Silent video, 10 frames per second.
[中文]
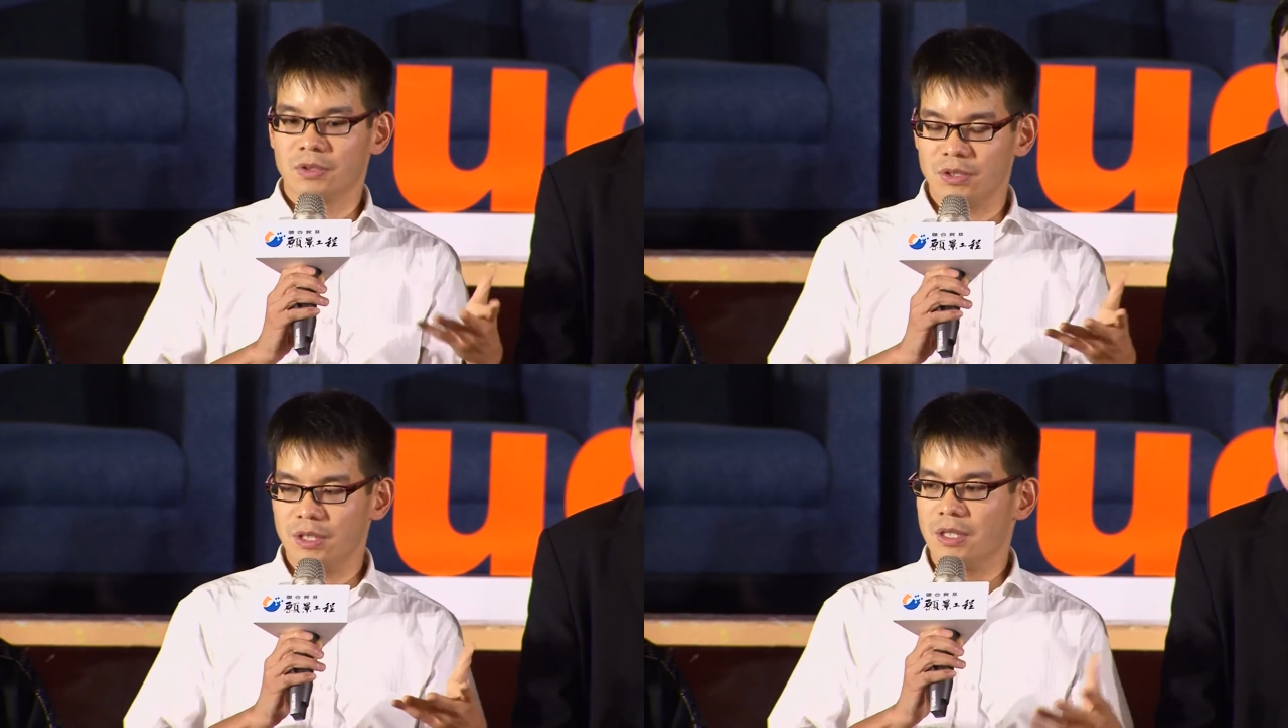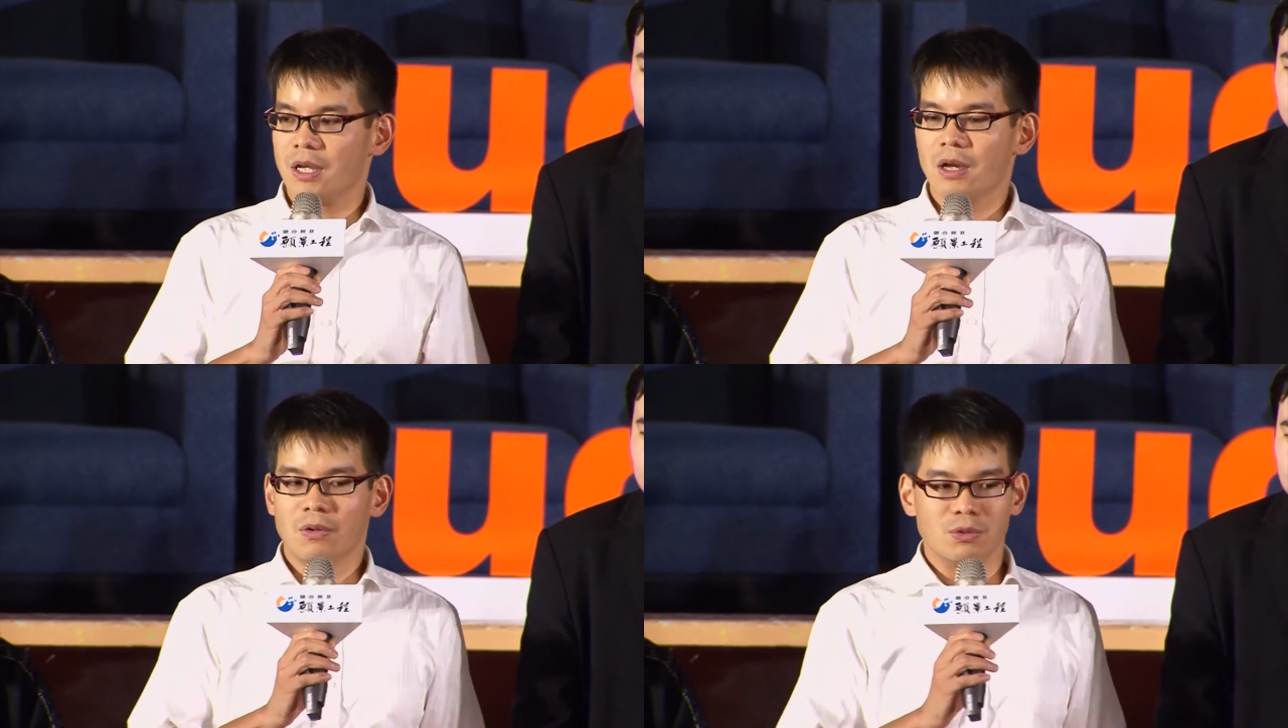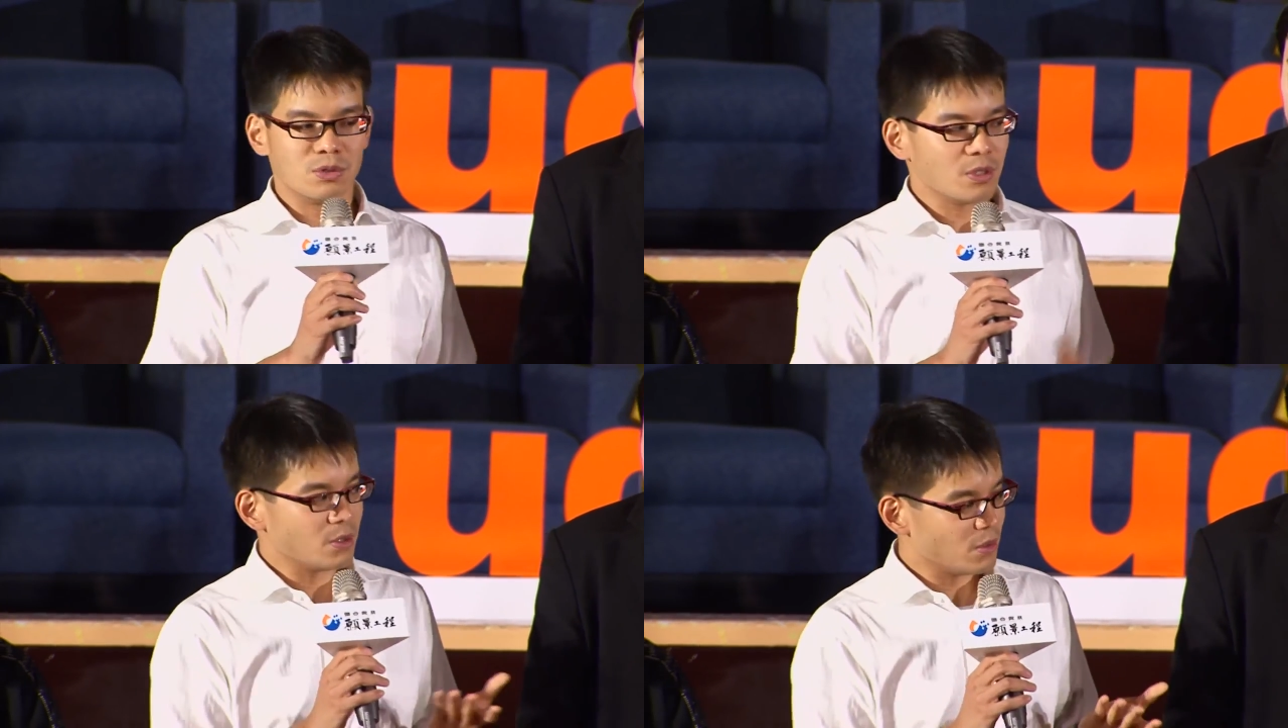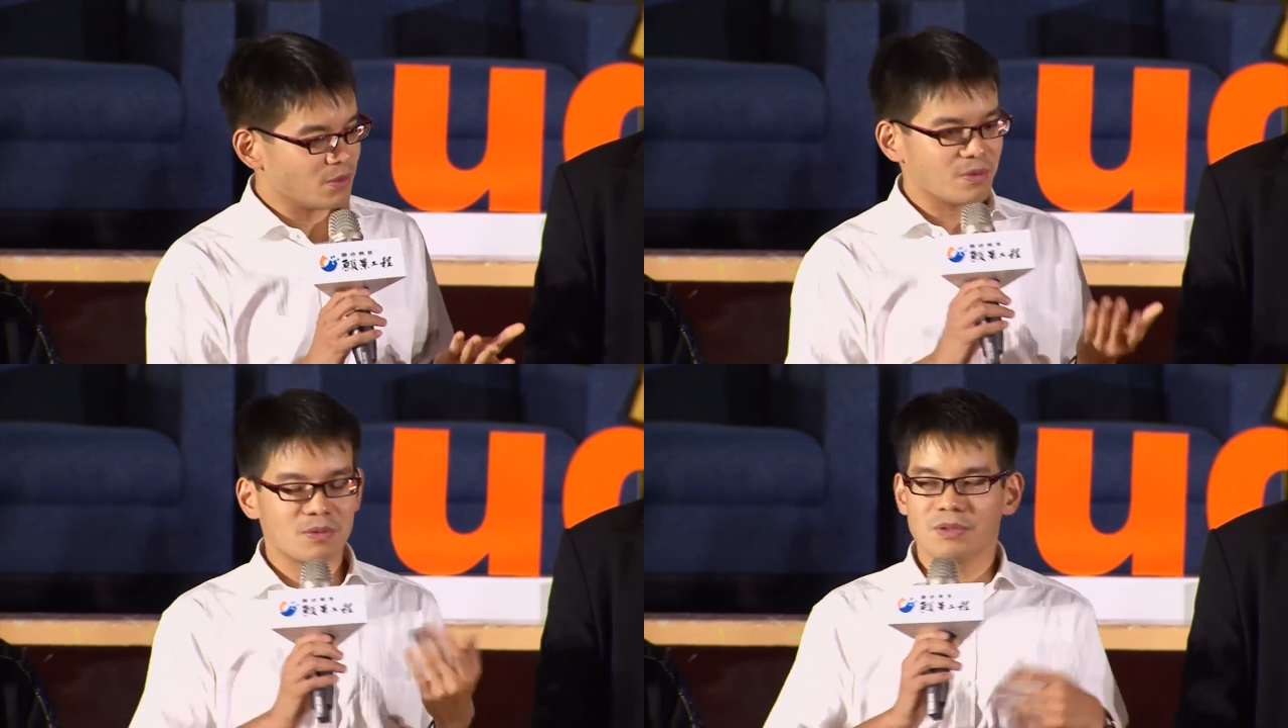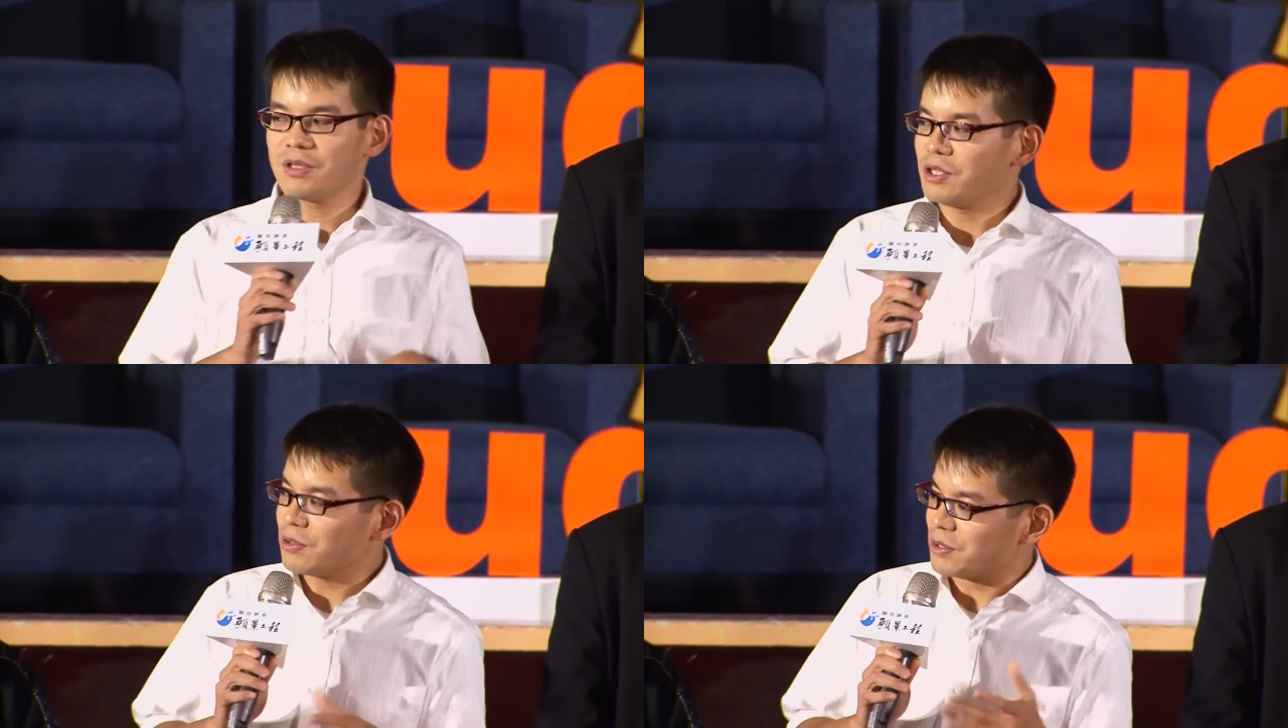对我觉得
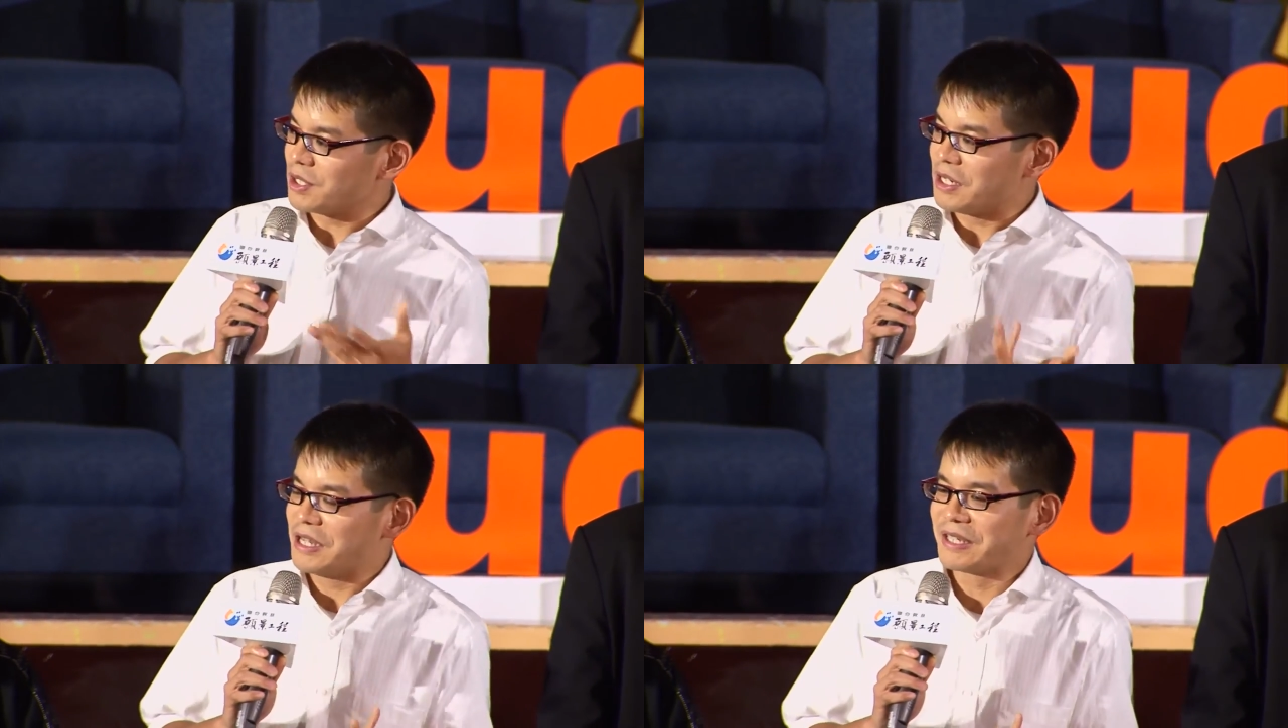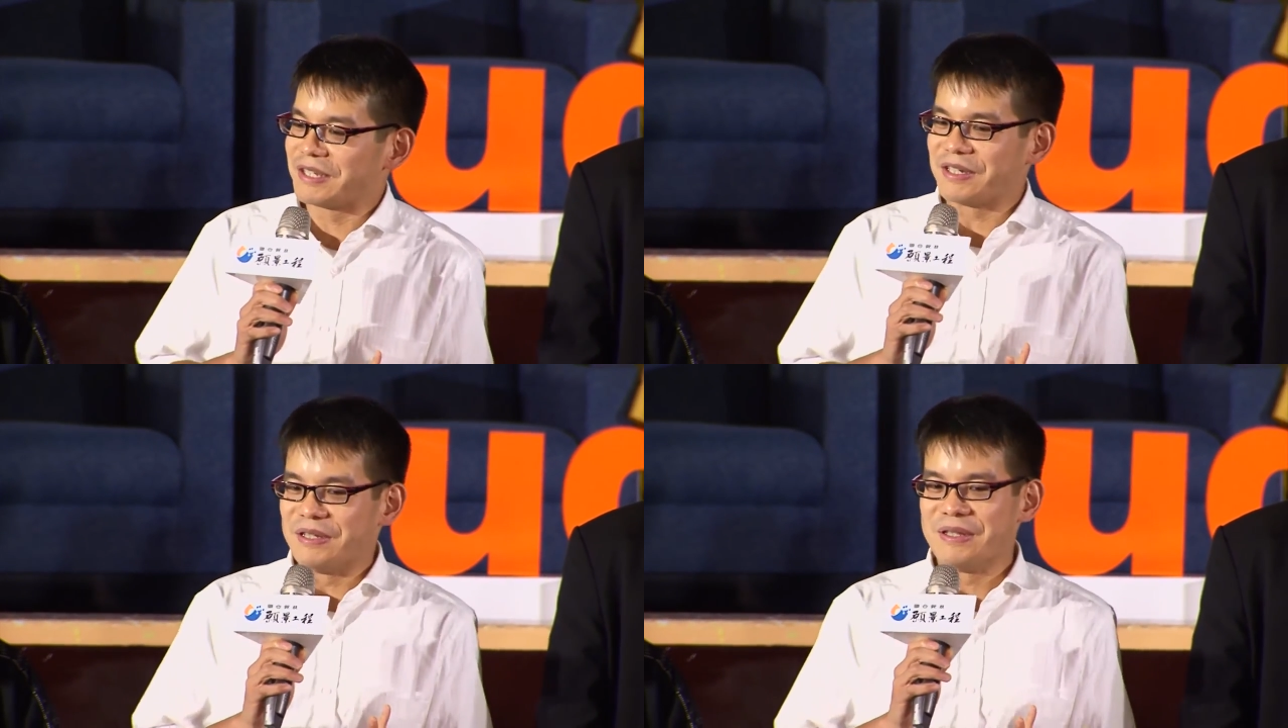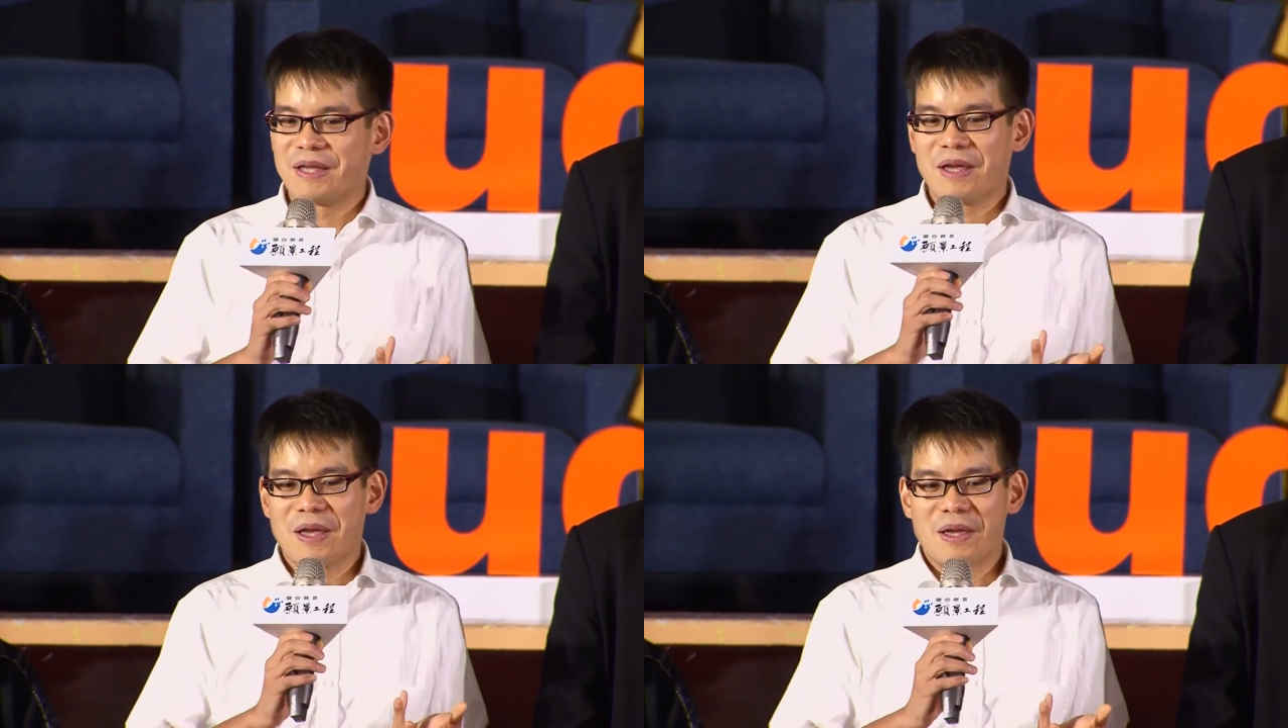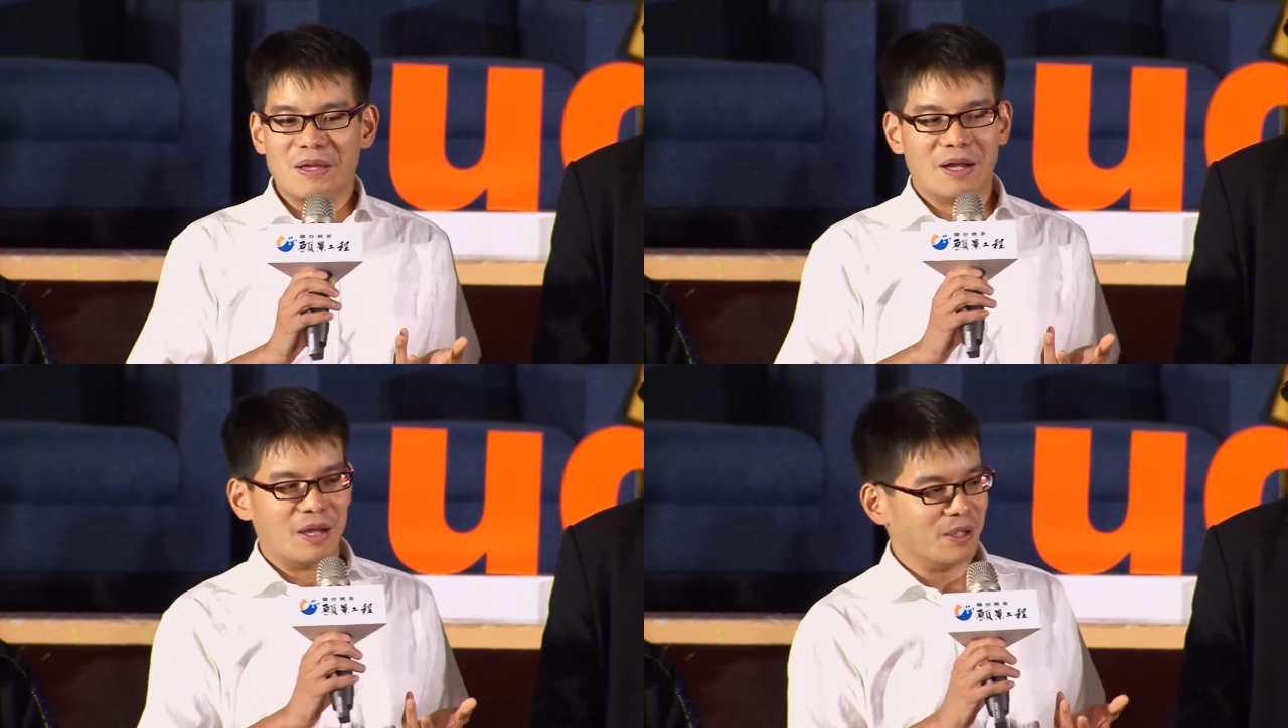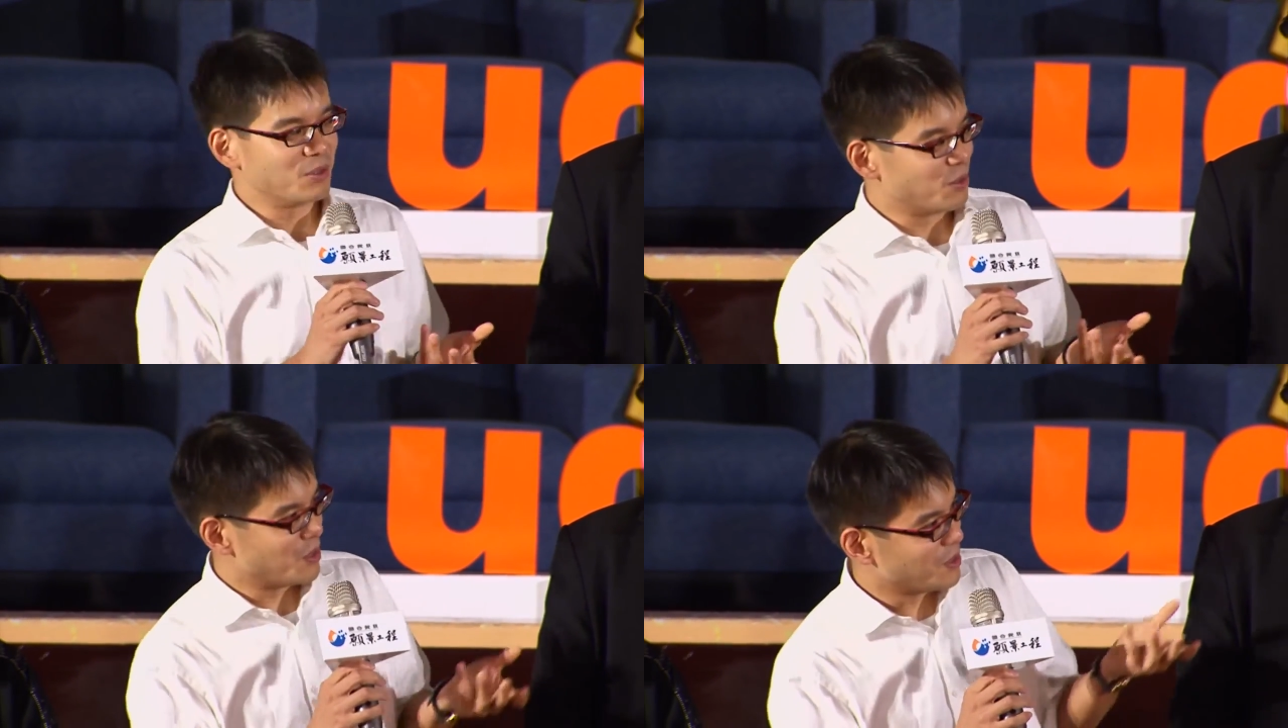薪水这件事情，
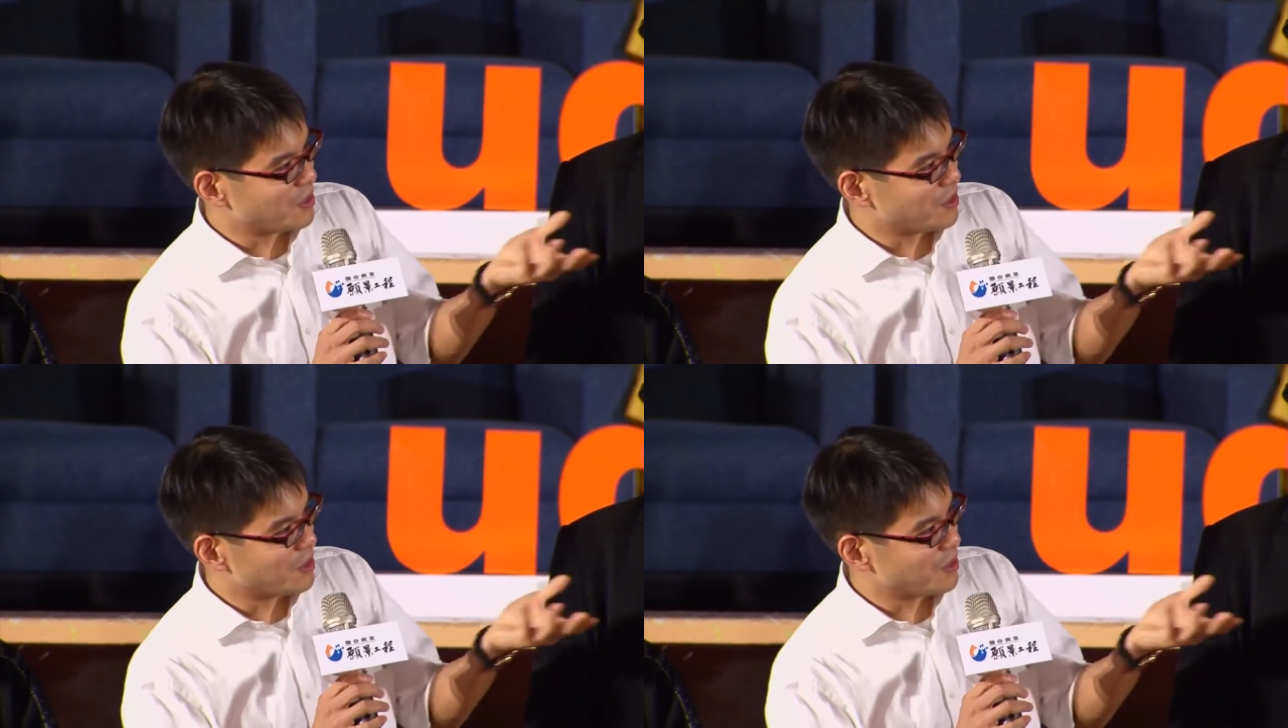学